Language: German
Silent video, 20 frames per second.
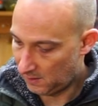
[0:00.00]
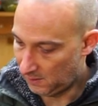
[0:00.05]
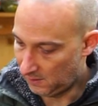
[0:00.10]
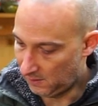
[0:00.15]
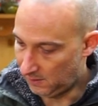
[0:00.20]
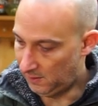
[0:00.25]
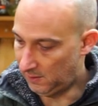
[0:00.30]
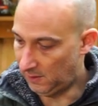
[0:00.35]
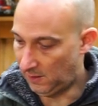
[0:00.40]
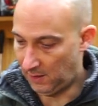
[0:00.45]

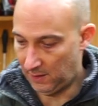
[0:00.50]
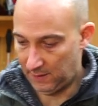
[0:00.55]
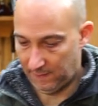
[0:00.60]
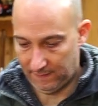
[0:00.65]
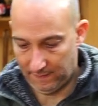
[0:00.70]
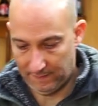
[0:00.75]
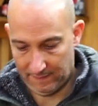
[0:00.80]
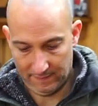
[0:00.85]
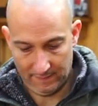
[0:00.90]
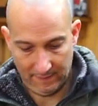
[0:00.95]
So,
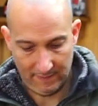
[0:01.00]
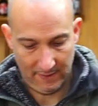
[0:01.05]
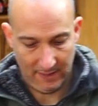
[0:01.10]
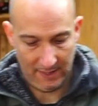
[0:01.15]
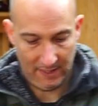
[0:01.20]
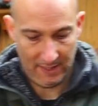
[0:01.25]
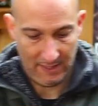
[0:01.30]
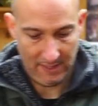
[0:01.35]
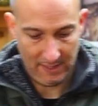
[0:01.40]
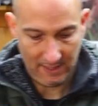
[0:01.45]

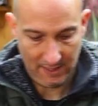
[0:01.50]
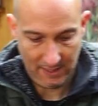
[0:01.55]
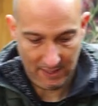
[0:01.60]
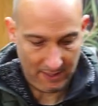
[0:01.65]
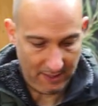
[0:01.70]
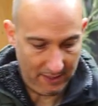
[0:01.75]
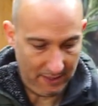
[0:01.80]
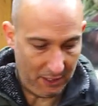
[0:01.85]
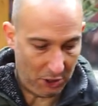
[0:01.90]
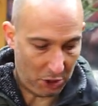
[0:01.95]

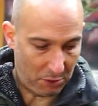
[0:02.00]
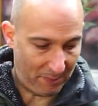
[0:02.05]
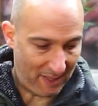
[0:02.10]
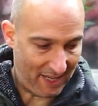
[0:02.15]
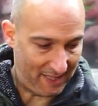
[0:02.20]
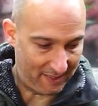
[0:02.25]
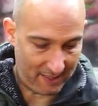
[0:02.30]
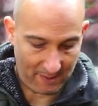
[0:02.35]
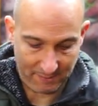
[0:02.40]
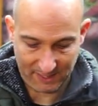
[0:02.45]
nicht
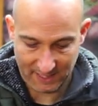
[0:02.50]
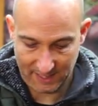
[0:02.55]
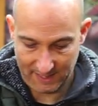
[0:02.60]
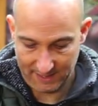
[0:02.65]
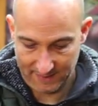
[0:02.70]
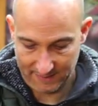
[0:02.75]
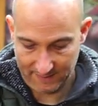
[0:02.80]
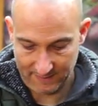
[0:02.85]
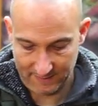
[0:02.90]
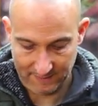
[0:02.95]
sparsam
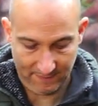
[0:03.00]
sein